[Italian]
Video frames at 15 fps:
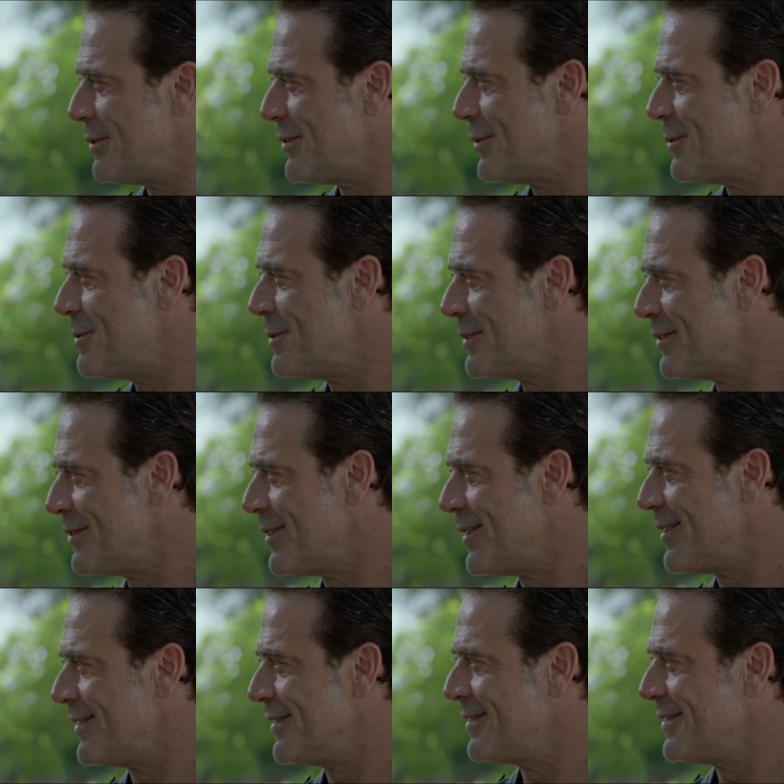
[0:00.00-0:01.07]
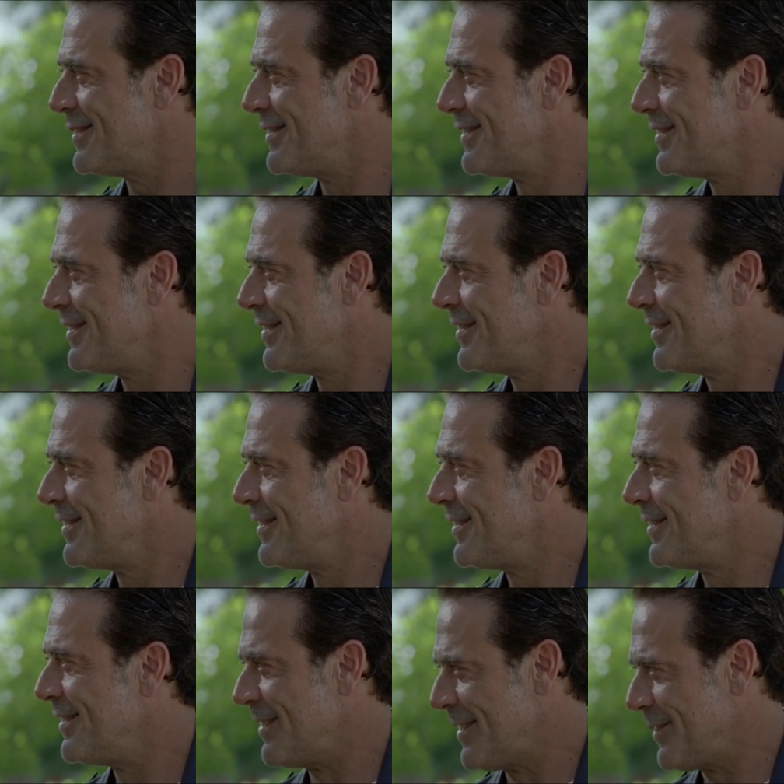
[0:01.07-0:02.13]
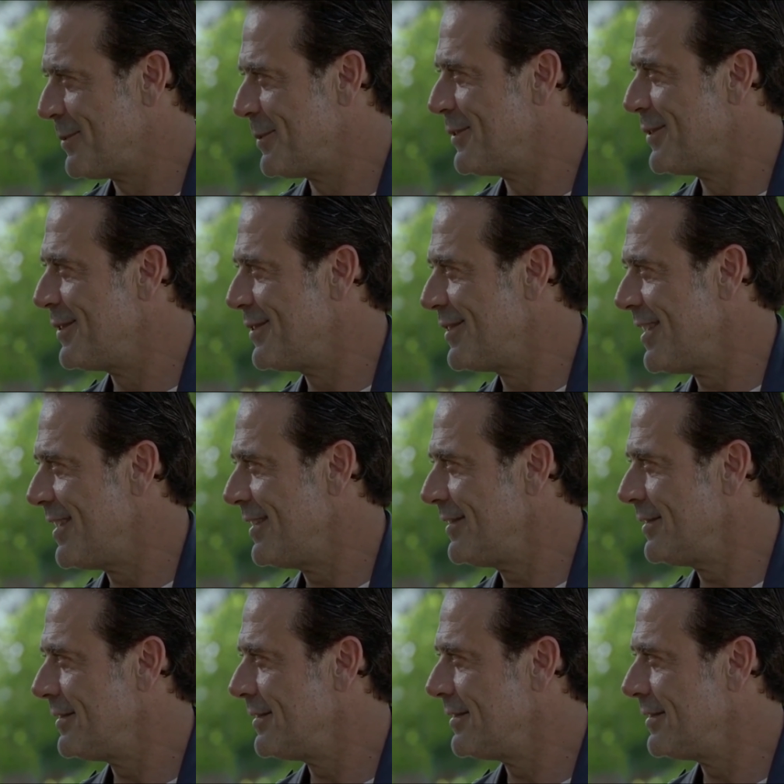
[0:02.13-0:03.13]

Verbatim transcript: dovrei metterti al comando. Questo che vuoi